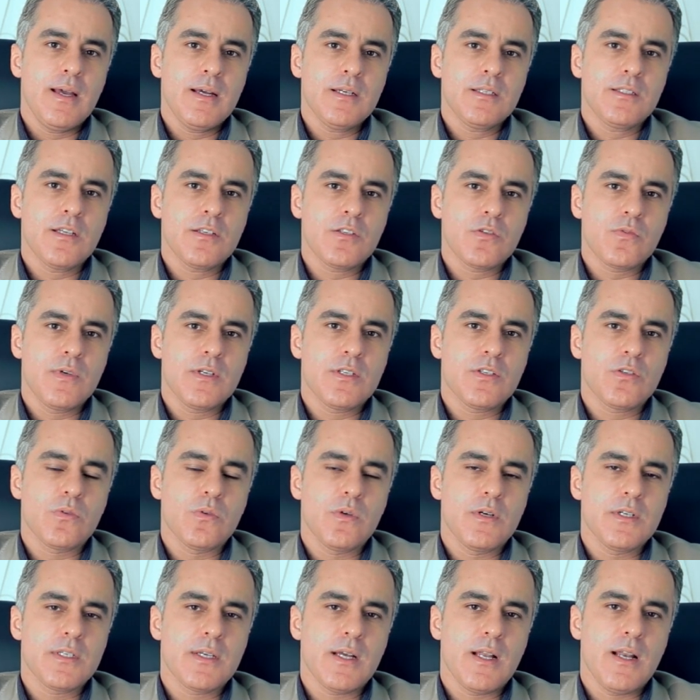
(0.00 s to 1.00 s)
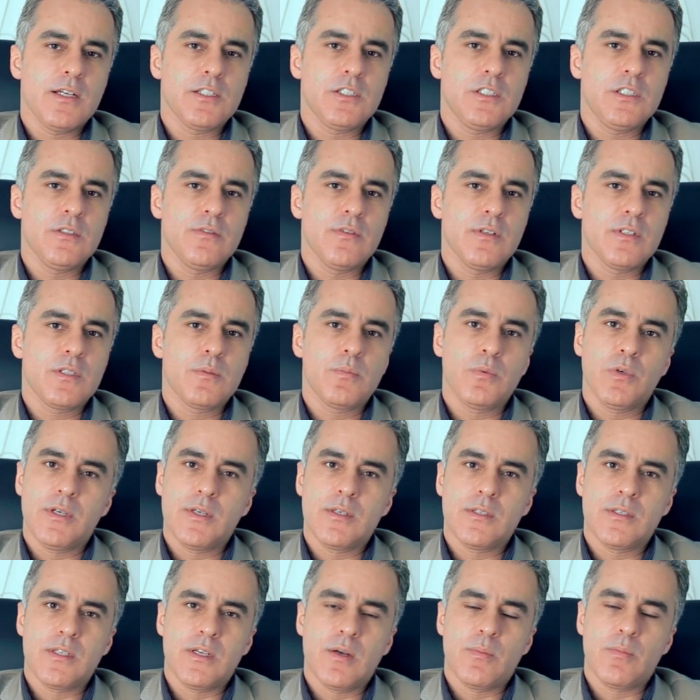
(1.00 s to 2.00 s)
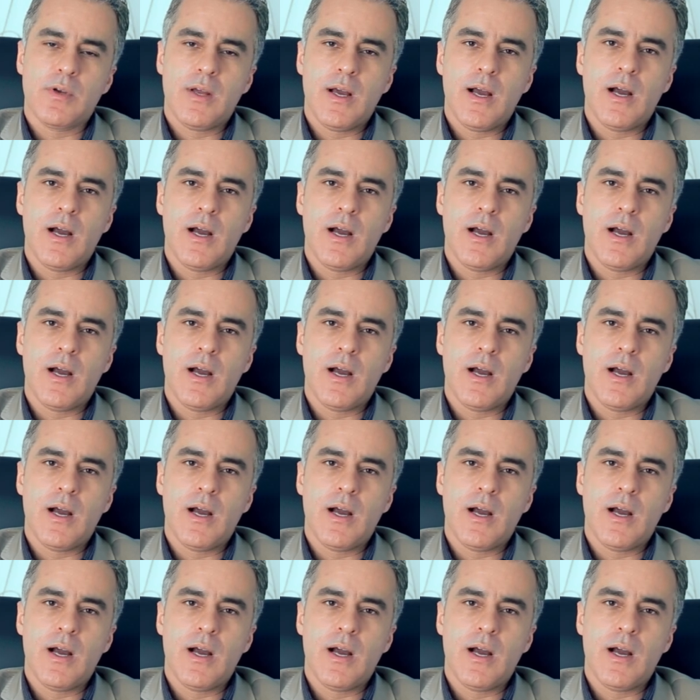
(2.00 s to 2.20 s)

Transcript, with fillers: estas questões relativas, por exemplo,